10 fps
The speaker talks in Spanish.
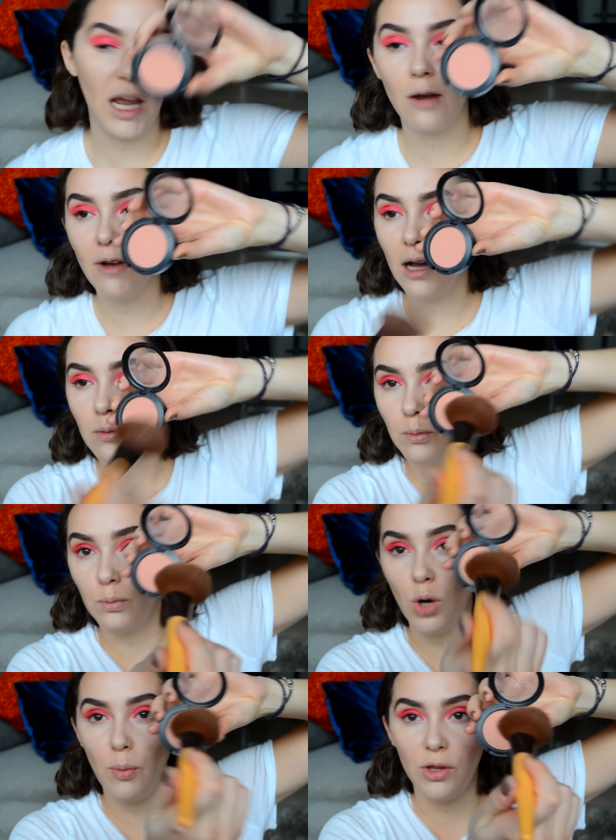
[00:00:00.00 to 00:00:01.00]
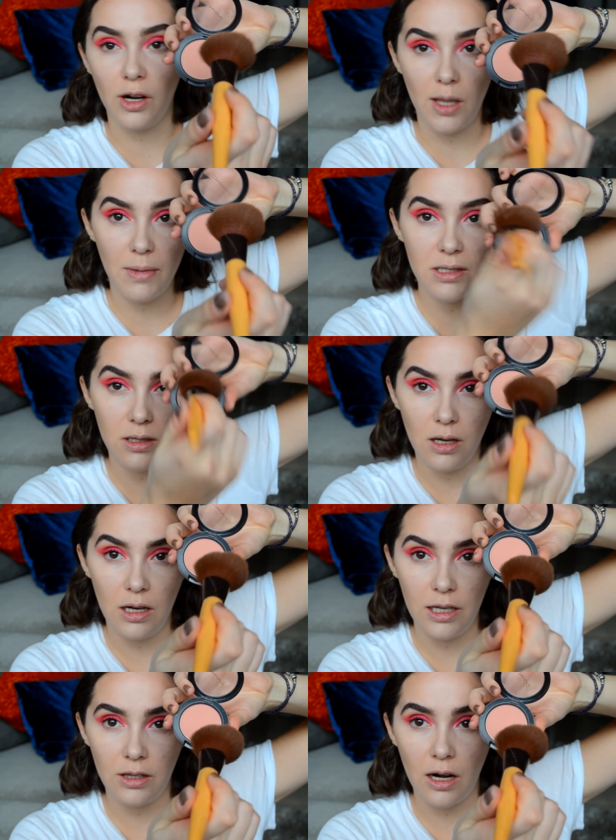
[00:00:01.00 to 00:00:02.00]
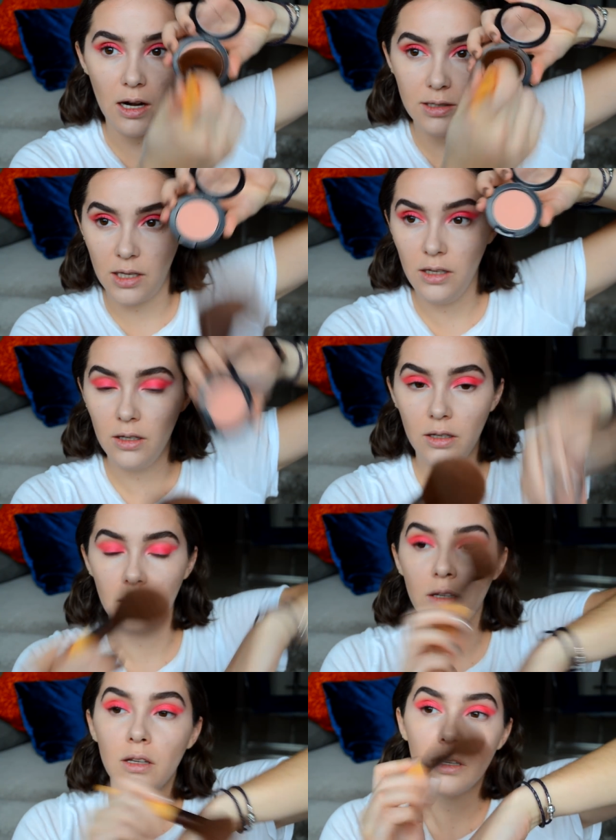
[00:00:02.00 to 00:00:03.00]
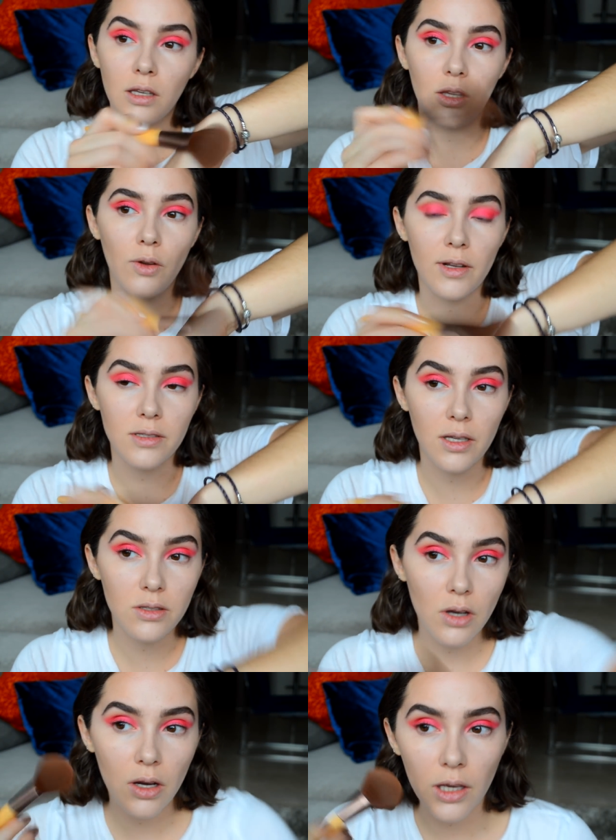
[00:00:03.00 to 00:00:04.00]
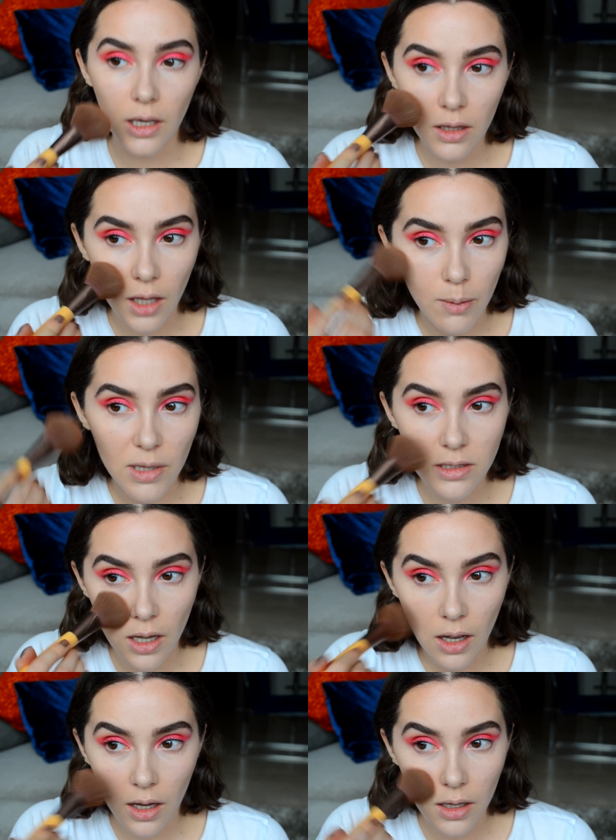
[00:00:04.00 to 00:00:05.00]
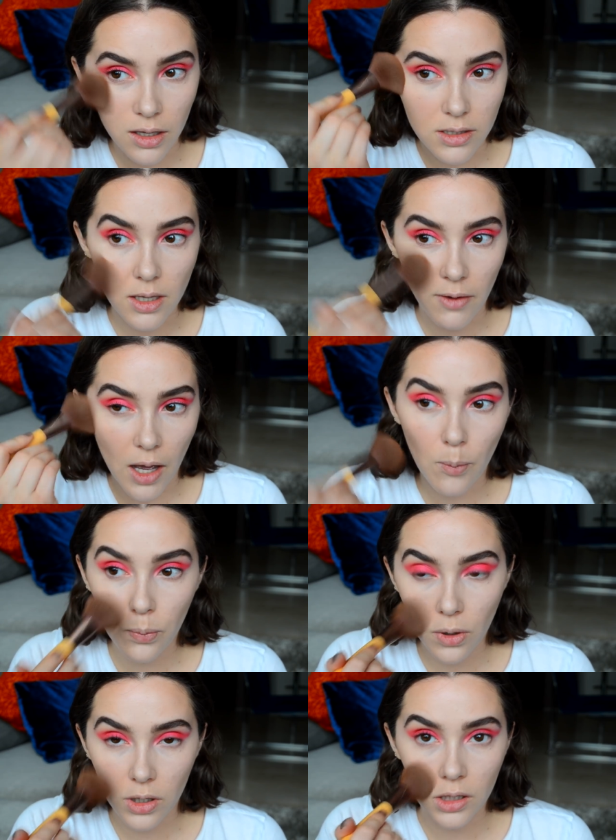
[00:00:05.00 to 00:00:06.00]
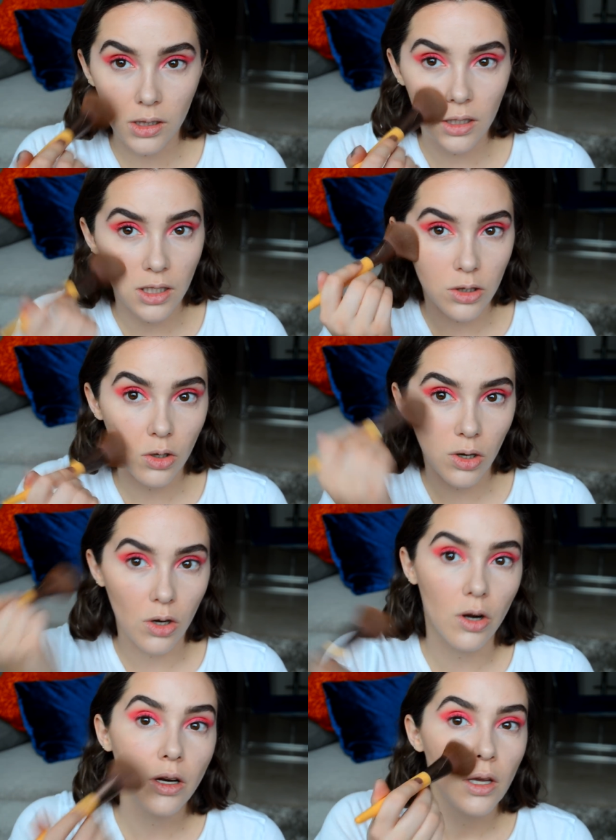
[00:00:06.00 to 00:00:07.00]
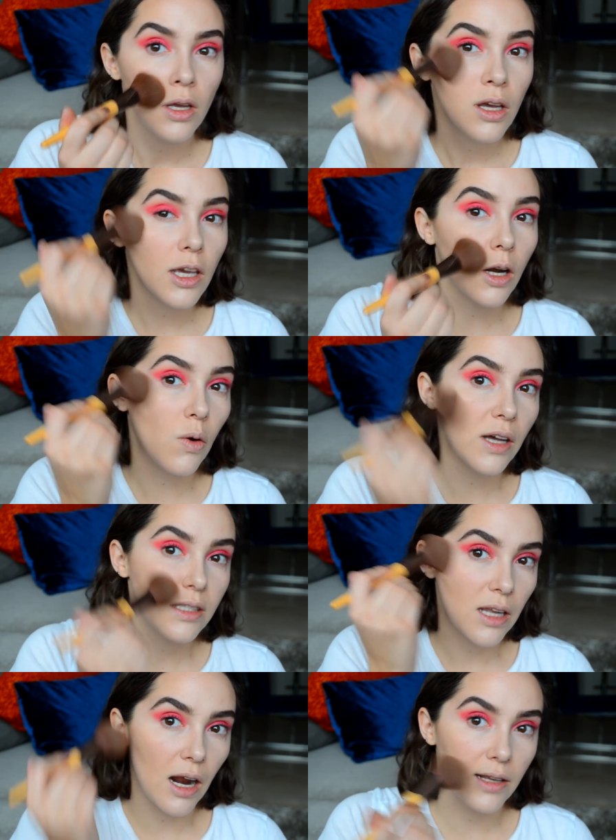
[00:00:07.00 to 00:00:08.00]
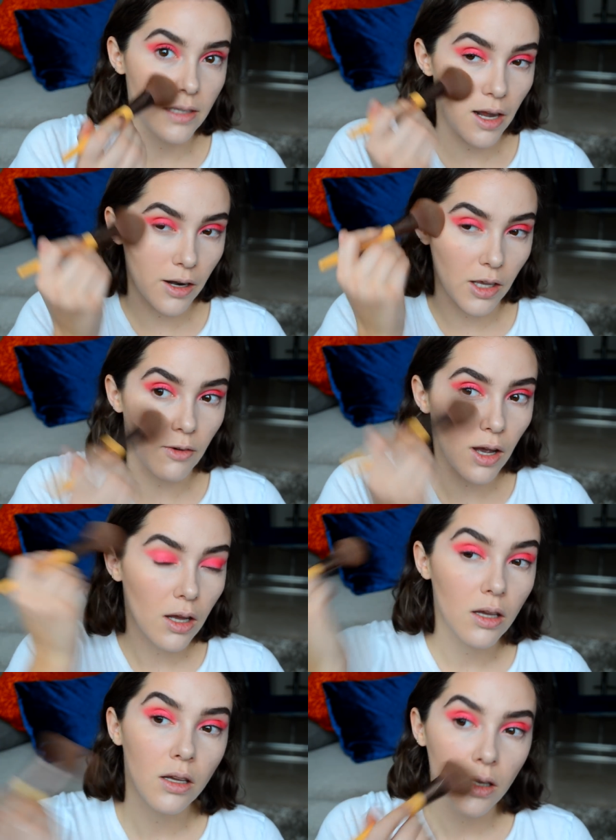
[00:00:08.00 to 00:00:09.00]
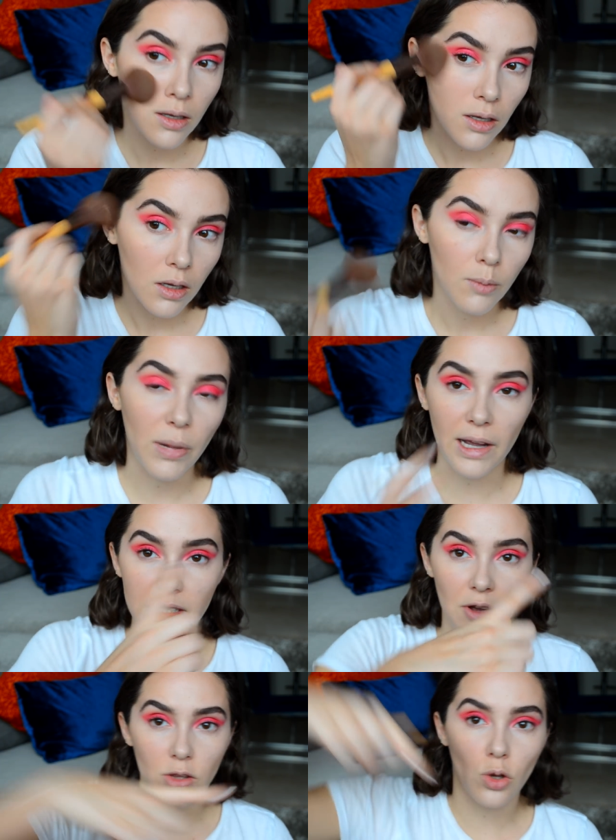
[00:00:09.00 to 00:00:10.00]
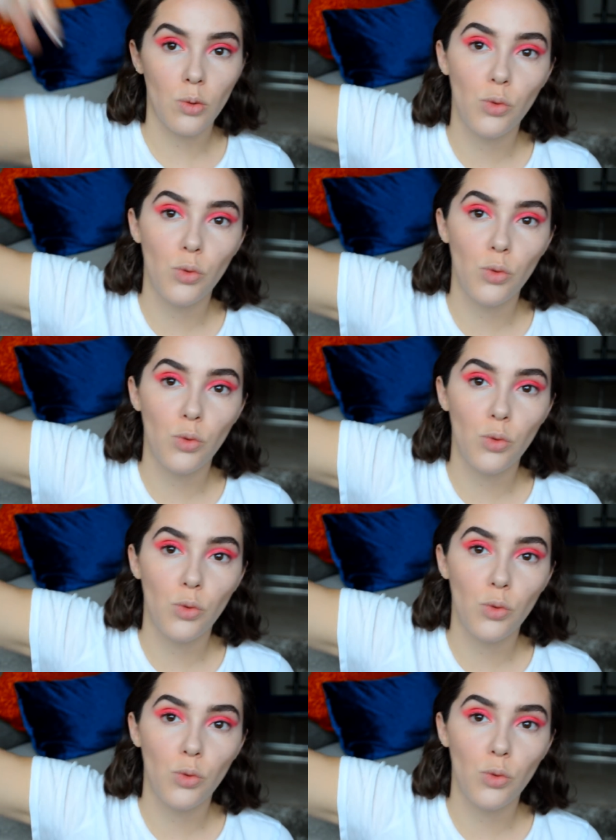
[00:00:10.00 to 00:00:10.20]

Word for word: Melva. Voy a poner nada más literal así quito el exceso y nada más a que se vea poquitito color y lo vas a estirar hacia arriba para que se vea todo